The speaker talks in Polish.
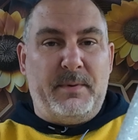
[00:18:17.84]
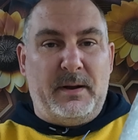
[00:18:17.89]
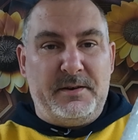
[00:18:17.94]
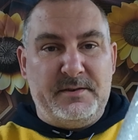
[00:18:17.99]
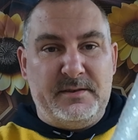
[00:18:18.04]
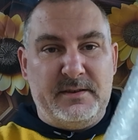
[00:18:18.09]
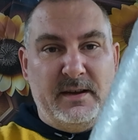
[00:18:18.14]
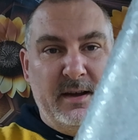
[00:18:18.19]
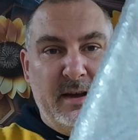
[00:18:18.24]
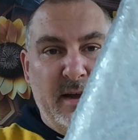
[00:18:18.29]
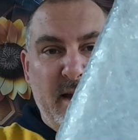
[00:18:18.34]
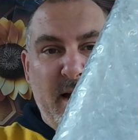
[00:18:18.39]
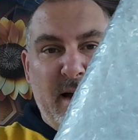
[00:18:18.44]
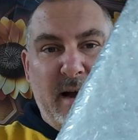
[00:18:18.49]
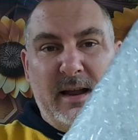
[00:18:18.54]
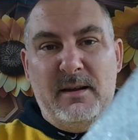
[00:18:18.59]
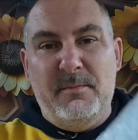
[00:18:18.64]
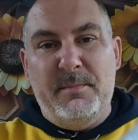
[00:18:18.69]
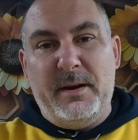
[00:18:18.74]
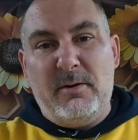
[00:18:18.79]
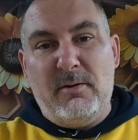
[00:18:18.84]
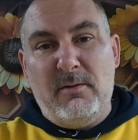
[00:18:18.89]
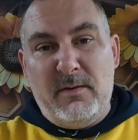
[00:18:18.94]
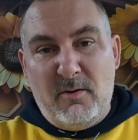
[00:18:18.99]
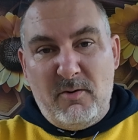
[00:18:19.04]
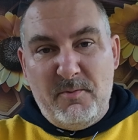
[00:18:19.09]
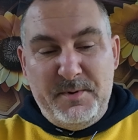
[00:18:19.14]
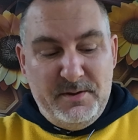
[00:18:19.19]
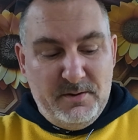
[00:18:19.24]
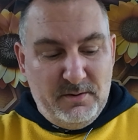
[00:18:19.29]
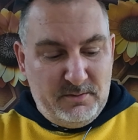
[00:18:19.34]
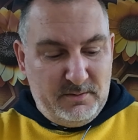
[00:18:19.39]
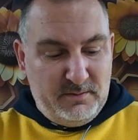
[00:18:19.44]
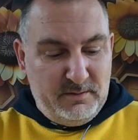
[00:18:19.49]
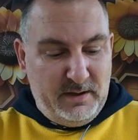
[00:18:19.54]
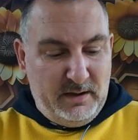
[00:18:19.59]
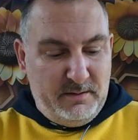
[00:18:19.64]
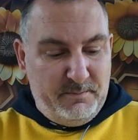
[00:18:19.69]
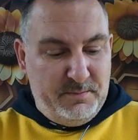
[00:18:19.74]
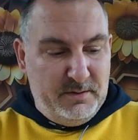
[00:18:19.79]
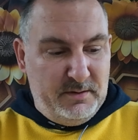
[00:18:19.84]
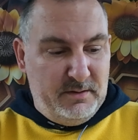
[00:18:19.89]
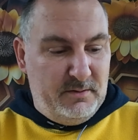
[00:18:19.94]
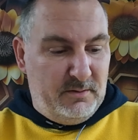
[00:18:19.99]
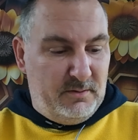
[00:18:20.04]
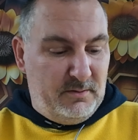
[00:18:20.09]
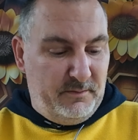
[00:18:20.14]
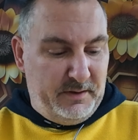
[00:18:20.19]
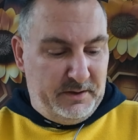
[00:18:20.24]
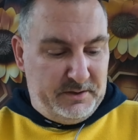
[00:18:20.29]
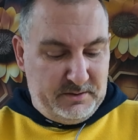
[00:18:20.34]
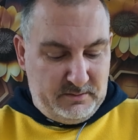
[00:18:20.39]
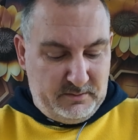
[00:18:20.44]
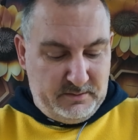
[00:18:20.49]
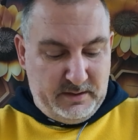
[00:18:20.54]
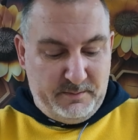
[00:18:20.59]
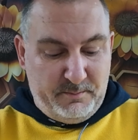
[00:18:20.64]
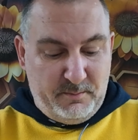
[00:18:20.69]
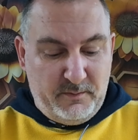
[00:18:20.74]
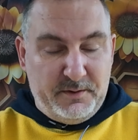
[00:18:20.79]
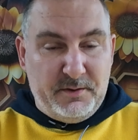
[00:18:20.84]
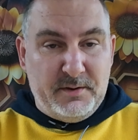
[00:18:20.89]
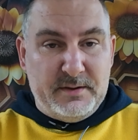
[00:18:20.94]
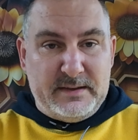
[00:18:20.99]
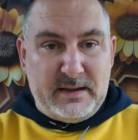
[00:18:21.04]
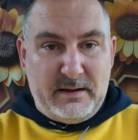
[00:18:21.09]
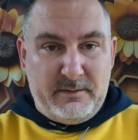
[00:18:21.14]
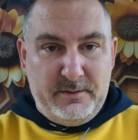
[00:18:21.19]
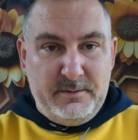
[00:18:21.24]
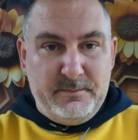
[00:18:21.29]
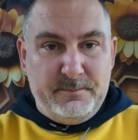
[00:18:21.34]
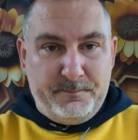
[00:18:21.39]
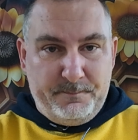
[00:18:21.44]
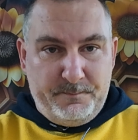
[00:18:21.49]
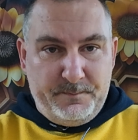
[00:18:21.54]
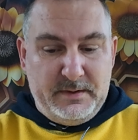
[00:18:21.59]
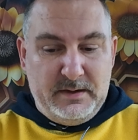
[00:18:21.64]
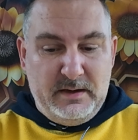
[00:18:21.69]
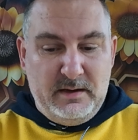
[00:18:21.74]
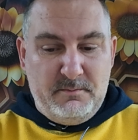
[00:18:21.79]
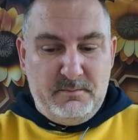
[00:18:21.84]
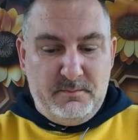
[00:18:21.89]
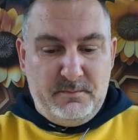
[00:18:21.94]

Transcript: paczce, ale brakowało mi do, jakby do, wiecie, do darmowej dostawy, nie?